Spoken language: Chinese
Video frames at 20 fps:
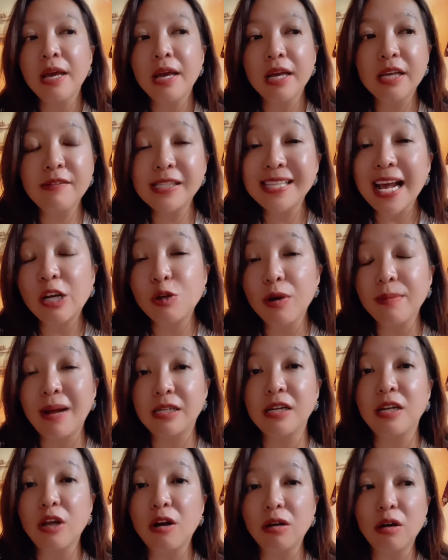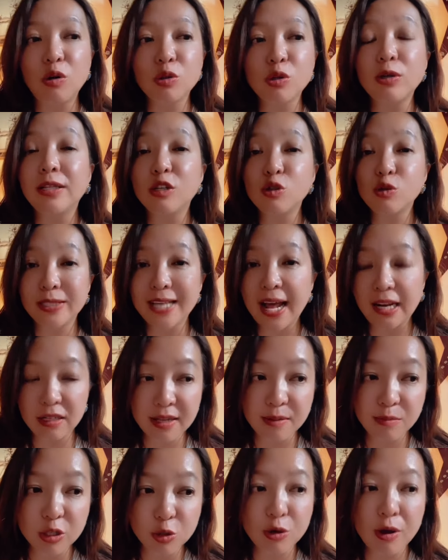因为下个月马上到了欧洲人的暑假了，他
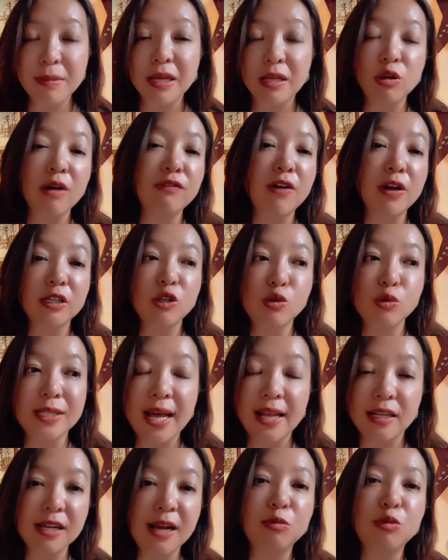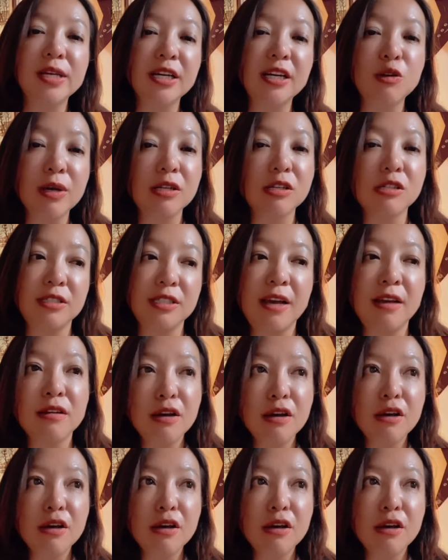们是全民都要放这个暑假的，差不多一个月的时间，